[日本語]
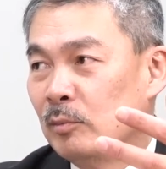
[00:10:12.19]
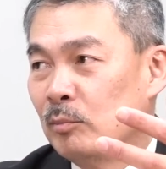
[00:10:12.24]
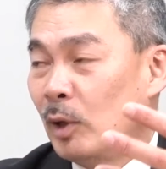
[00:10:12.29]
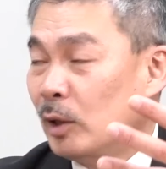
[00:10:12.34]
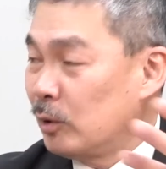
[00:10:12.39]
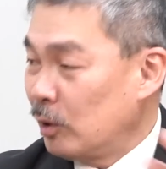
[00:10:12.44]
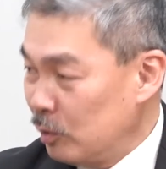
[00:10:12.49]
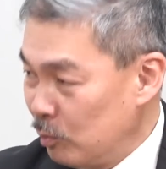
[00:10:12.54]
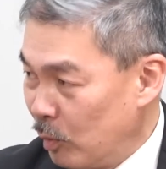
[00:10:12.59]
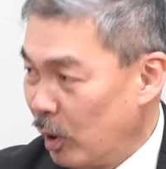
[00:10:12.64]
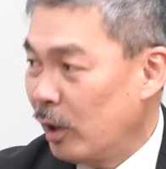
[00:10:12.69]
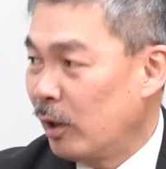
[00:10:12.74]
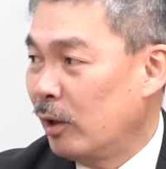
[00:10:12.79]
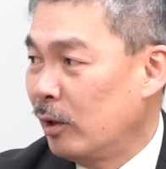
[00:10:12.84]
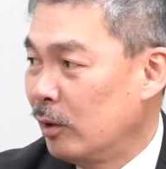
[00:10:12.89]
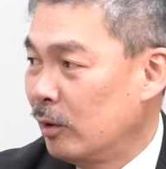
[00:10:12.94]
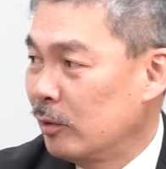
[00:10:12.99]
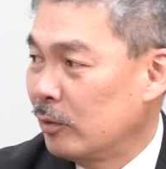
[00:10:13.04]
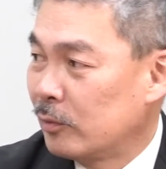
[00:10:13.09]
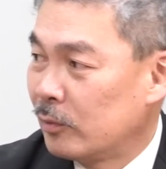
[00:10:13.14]
まあ、当たり
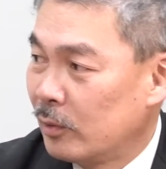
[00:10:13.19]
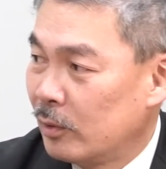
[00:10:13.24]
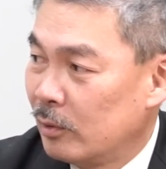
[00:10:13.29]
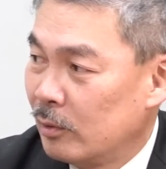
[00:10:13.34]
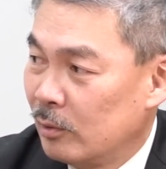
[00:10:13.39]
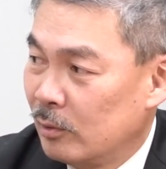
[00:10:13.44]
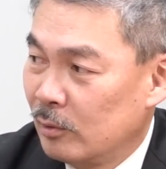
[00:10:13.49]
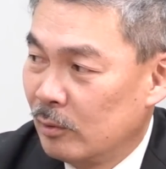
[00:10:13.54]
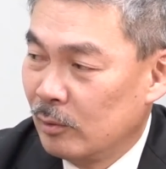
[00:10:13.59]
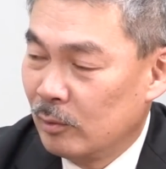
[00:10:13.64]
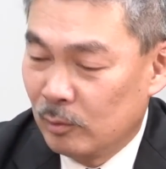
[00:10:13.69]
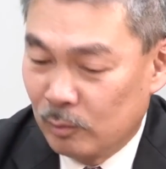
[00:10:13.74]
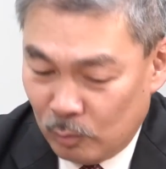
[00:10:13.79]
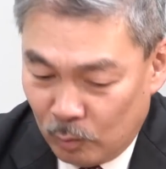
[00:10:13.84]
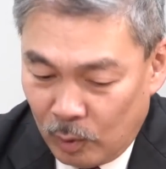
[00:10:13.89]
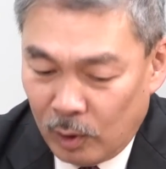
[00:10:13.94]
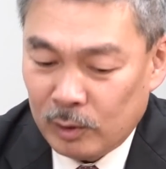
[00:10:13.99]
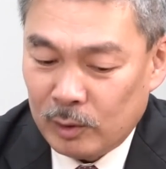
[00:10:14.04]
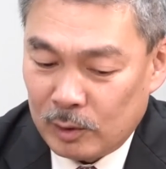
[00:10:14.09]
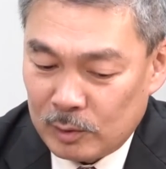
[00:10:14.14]
前そうですね
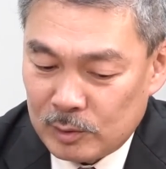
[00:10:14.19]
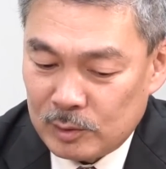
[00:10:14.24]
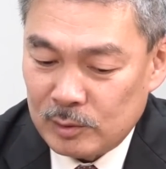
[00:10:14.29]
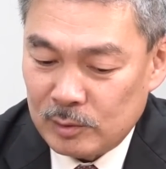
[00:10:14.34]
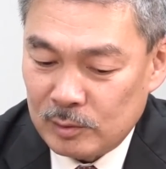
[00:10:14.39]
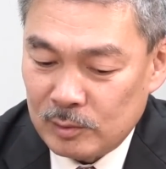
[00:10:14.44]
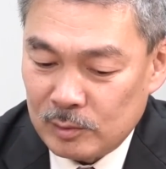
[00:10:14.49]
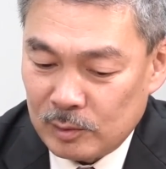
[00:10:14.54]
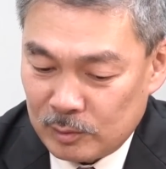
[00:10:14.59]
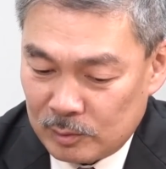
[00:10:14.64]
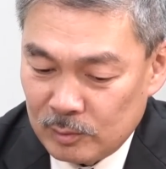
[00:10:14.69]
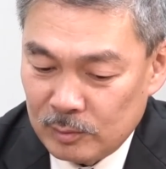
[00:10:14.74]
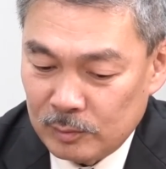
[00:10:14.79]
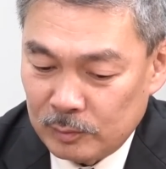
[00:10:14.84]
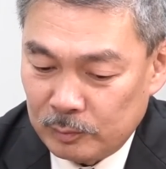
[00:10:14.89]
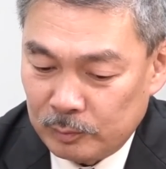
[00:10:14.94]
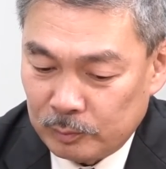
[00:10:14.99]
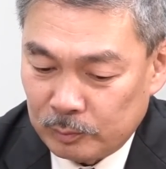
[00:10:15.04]
の話なんですここに我